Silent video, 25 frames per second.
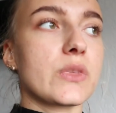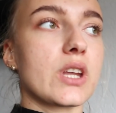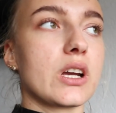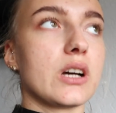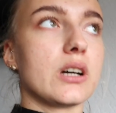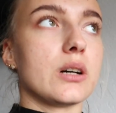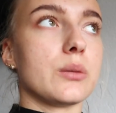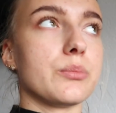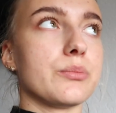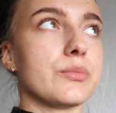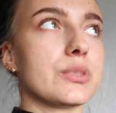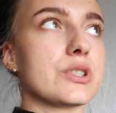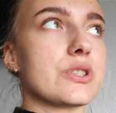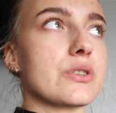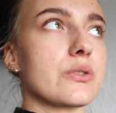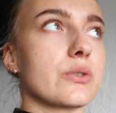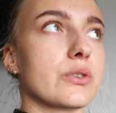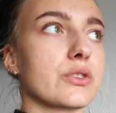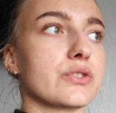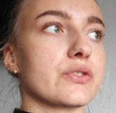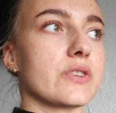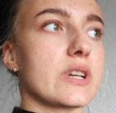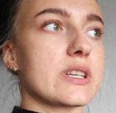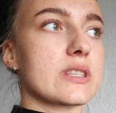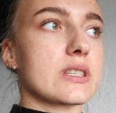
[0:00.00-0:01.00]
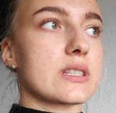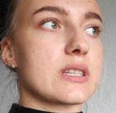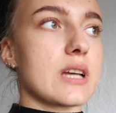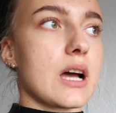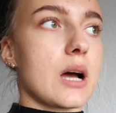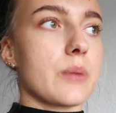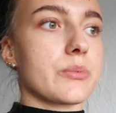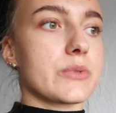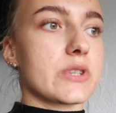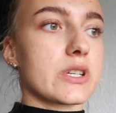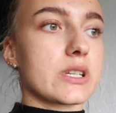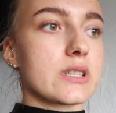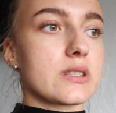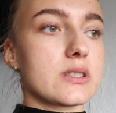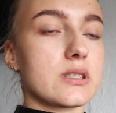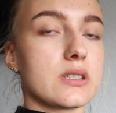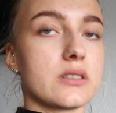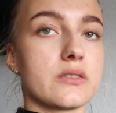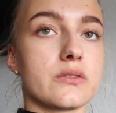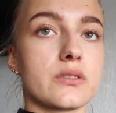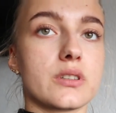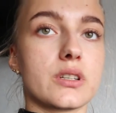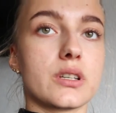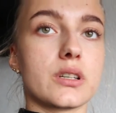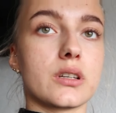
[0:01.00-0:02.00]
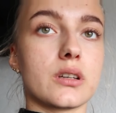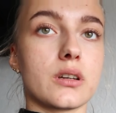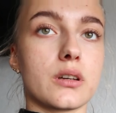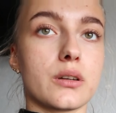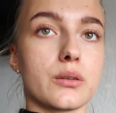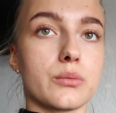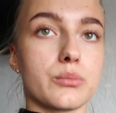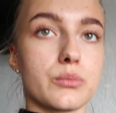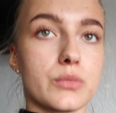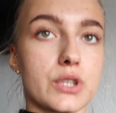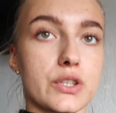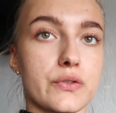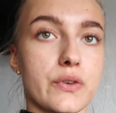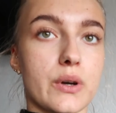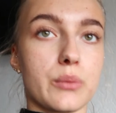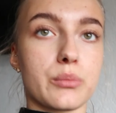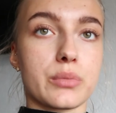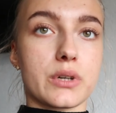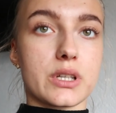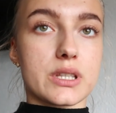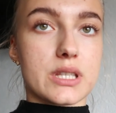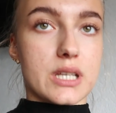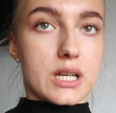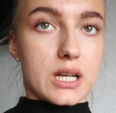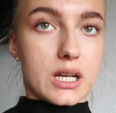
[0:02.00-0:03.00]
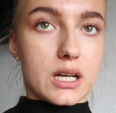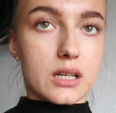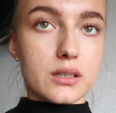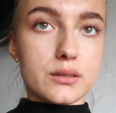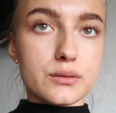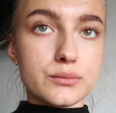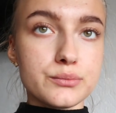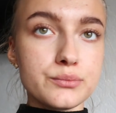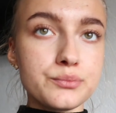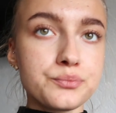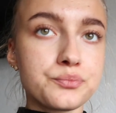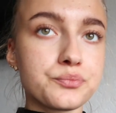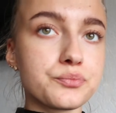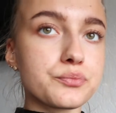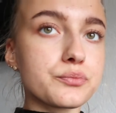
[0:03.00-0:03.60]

Ähm, beziehungsweise, da habt ihr gesehen, ähm, ich war im Britzergarten.